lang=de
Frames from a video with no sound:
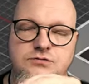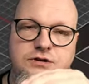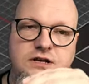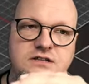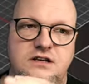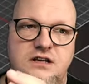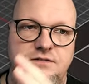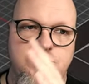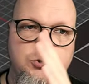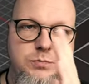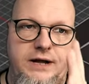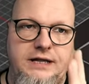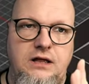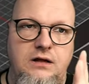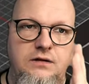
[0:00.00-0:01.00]
sodass ich
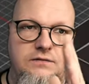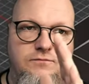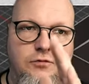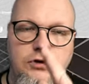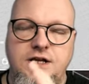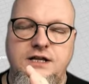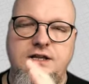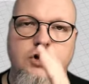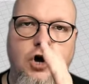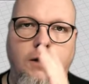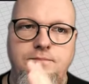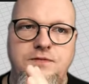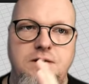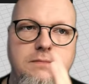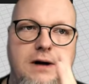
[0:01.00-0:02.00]
später wirklich die
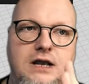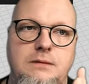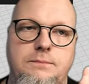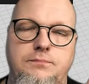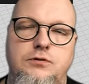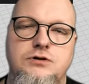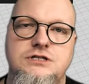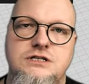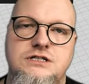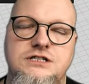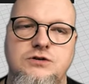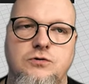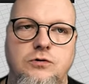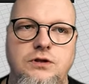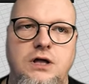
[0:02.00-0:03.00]
optimale
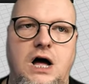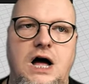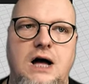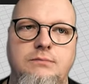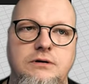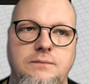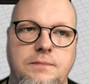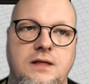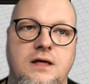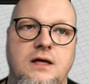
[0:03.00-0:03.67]
Position habe,